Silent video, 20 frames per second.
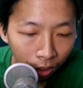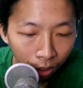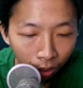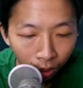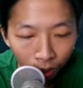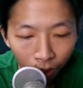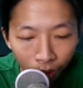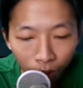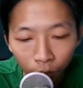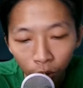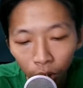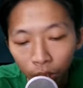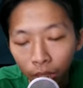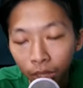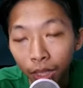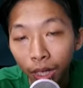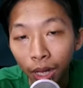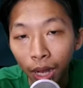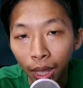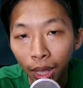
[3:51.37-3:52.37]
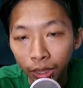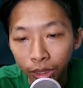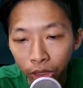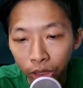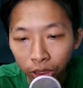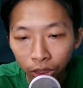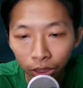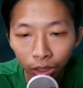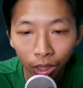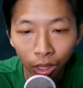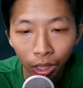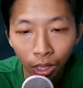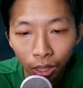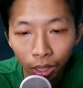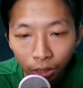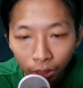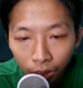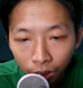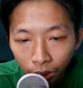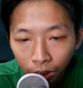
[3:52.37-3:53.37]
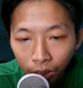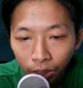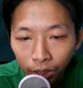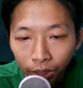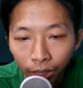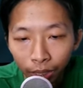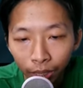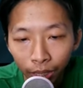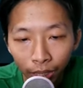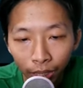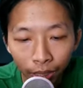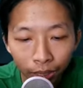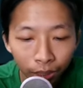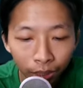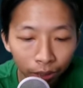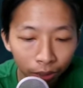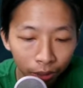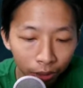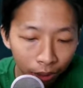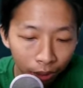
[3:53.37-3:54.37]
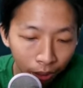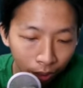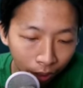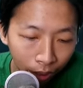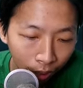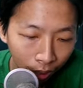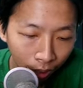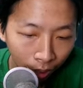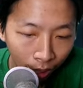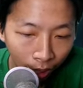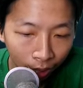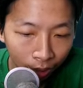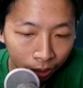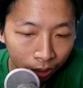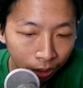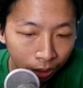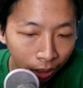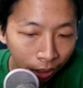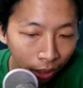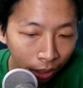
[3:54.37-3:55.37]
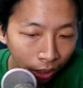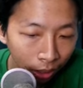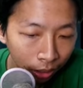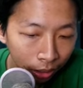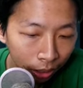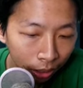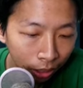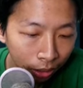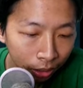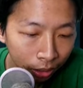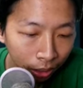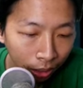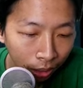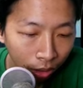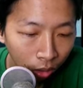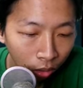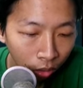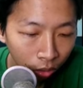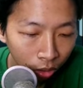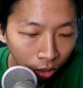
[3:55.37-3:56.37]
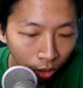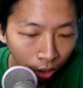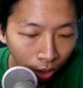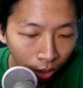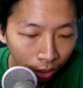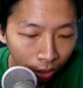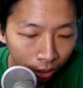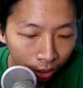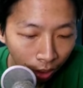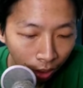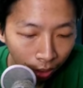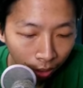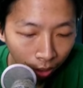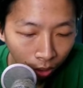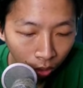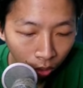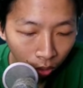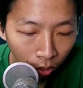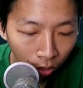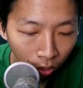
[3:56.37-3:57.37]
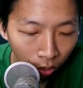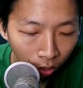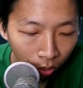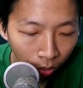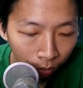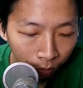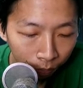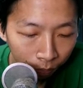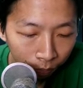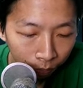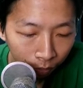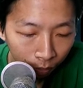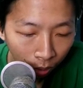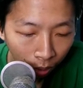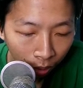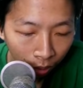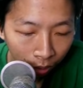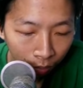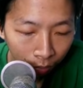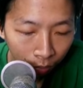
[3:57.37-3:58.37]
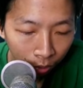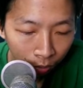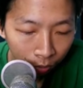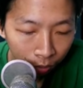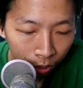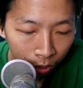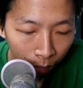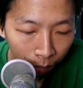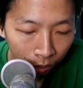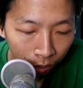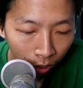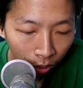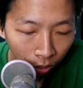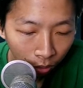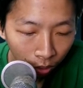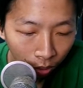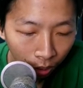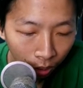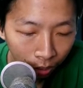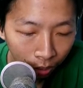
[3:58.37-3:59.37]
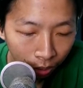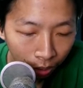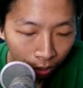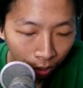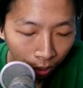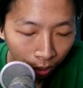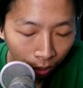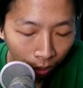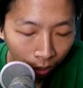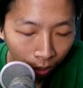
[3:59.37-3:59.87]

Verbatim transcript: Ini mungkin nge-lag ya, nge-lag. Jadi ya hasil hasil aku juga restartin dulu. bisa ah, apa tahu nge-lag dia.